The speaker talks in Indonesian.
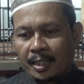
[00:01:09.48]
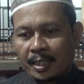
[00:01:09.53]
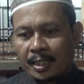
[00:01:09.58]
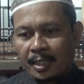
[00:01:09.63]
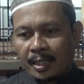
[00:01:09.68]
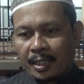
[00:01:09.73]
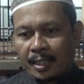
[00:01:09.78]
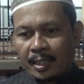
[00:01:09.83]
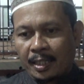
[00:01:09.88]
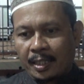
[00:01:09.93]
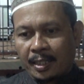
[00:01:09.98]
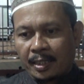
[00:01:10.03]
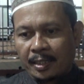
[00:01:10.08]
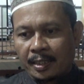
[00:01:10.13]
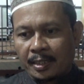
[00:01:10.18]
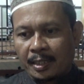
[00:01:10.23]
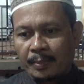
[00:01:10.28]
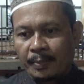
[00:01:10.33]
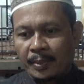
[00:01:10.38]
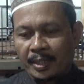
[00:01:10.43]
uh,
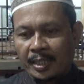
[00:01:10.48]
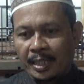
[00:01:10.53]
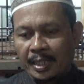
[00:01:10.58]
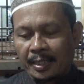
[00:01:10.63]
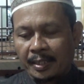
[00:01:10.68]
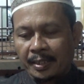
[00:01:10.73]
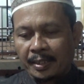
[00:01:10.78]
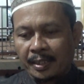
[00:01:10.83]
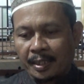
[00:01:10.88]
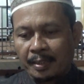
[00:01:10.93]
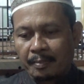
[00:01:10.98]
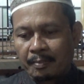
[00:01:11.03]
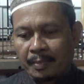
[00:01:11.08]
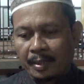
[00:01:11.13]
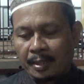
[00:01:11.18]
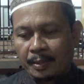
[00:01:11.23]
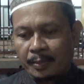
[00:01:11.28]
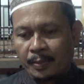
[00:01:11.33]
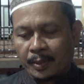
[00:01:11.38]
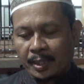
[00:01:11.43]
dapat diartikan
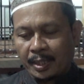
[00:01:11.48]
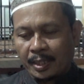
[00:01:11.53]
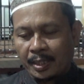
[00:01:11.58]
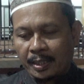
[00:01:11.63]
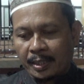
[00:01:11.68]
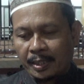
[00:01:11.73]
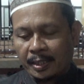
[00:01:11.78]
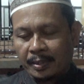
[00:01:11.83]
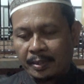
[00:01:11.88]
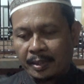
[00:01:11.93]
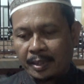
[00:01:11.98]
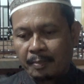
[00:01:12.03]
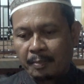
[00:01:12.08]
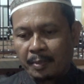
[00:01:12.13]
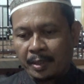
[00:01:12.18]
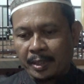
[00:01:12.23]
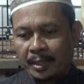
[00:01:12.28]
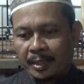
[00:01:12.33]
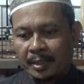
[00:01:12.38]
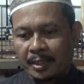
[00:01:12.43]
bahwa kita
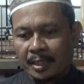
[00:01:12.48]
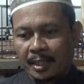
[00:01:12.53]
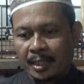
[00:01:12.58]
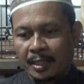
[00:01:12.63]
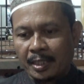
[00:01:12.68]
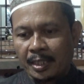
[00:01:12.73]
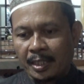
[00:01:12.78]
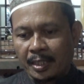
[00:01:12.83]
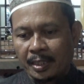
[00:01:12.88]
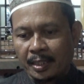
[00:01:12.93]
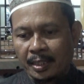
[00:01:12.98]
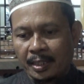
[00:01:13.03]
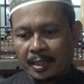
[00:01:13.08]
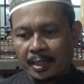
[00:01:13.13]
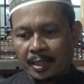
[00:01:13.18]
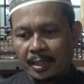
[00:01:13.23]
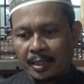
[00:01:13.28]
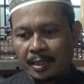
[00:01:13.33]
berhijrah dari